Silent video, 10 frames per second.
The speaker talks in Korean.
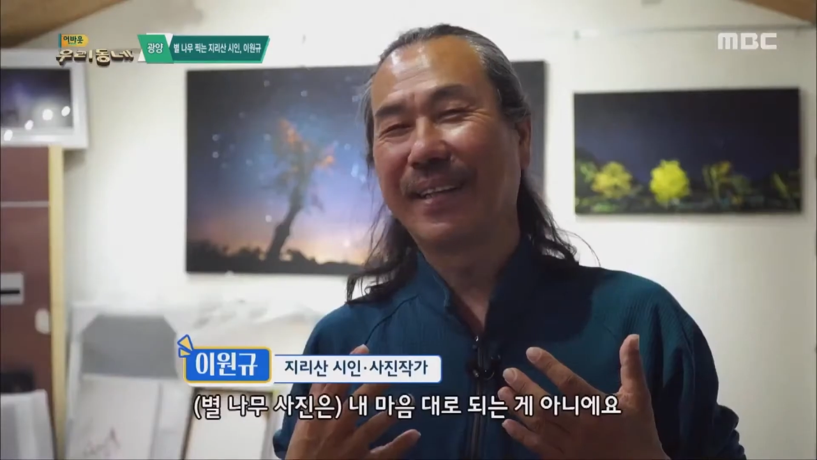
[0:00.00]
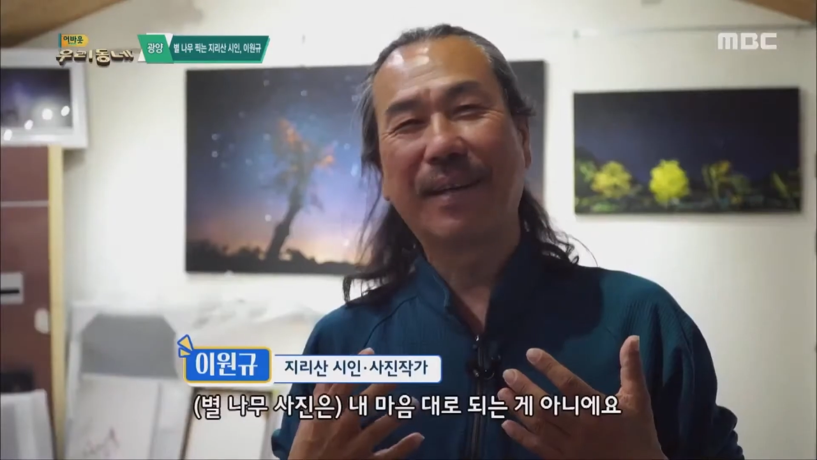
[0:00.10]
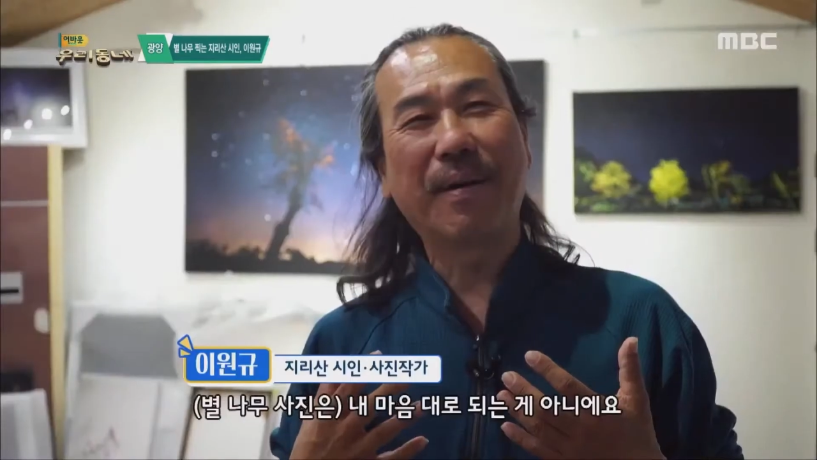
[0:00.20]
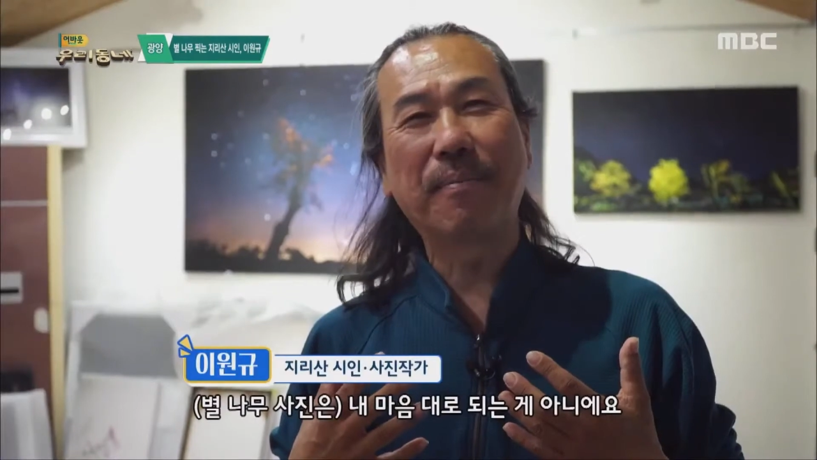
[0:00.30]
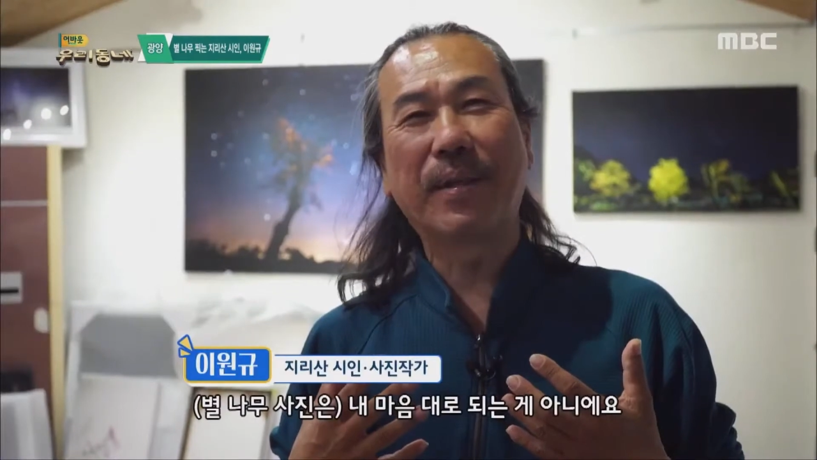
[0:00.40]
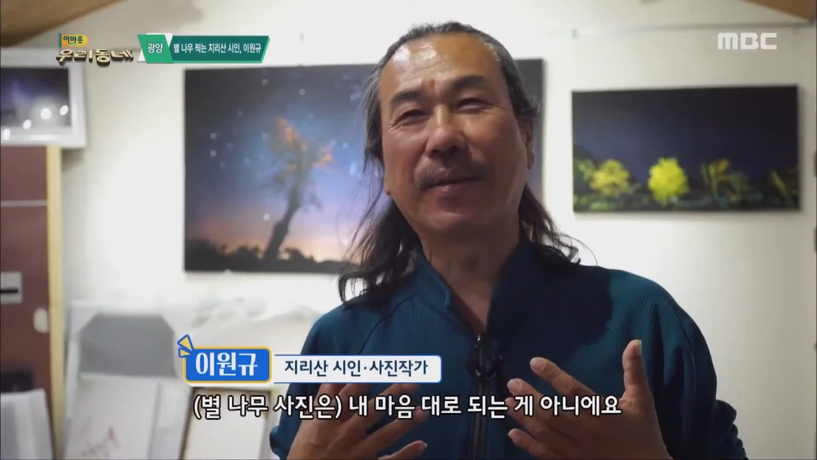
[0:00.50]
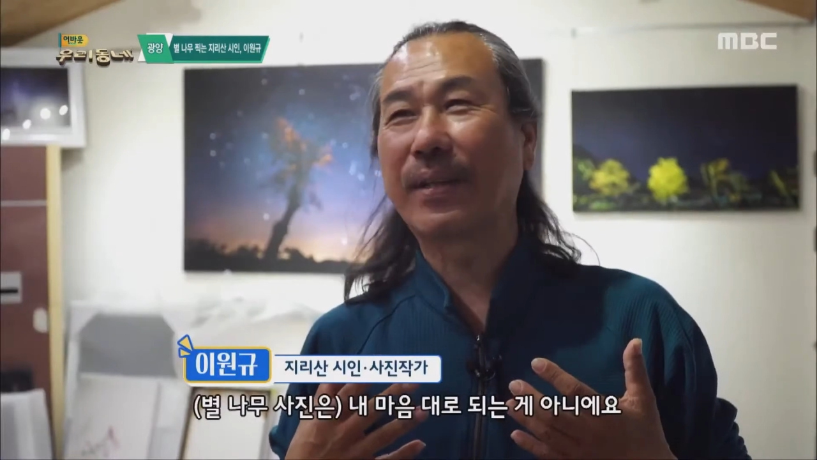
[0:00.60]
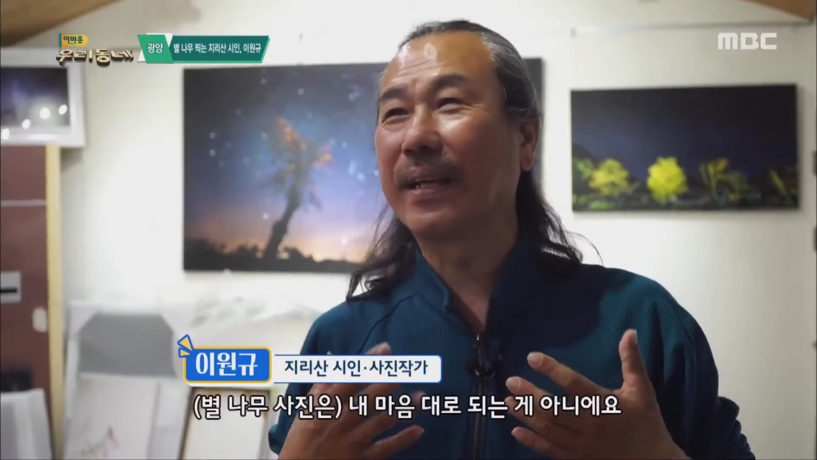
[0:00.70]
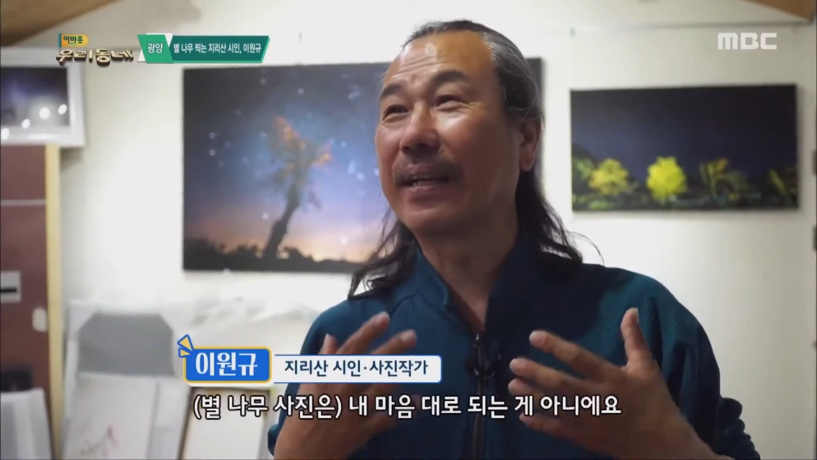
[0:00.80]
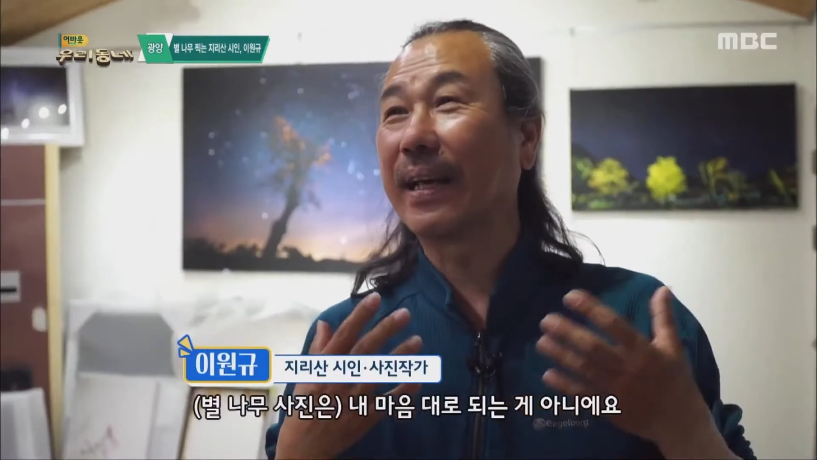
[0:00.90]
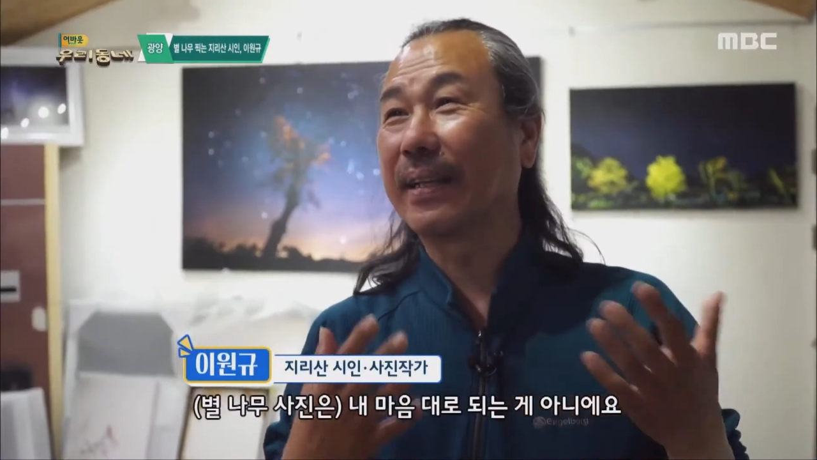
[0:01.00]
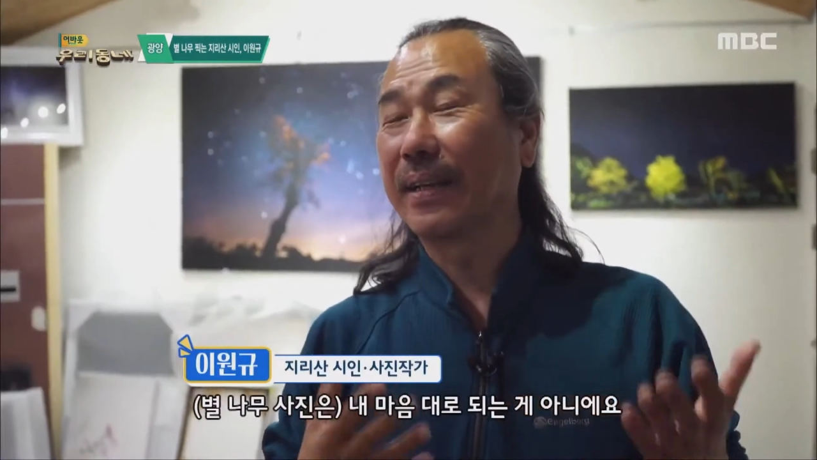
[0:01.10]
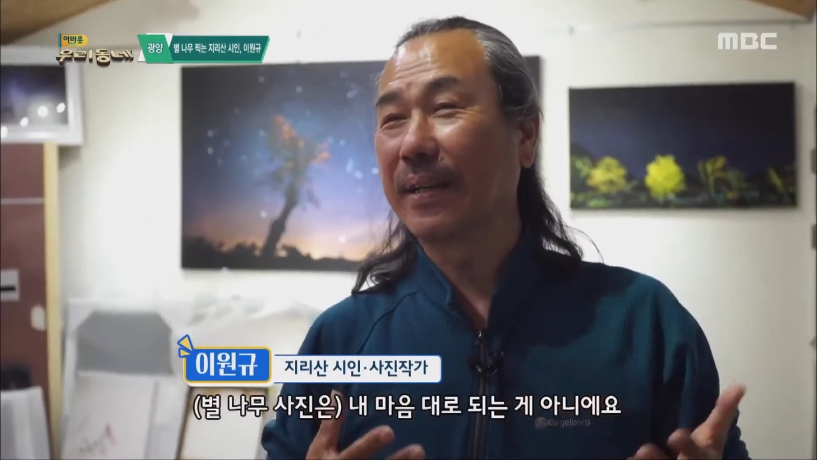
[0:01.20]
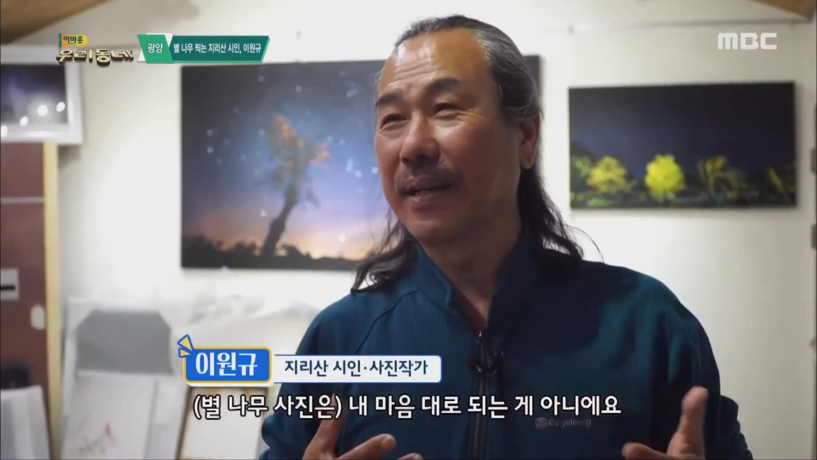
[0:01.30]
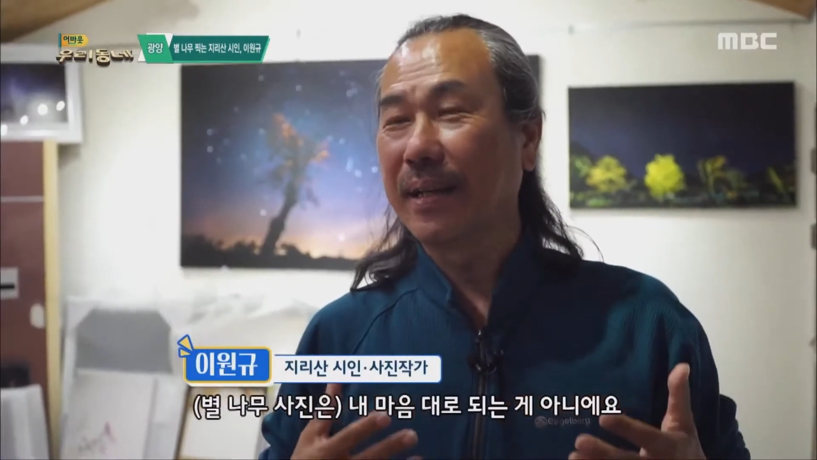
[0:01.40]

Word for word: 내 마음대로 되는 게 아니야.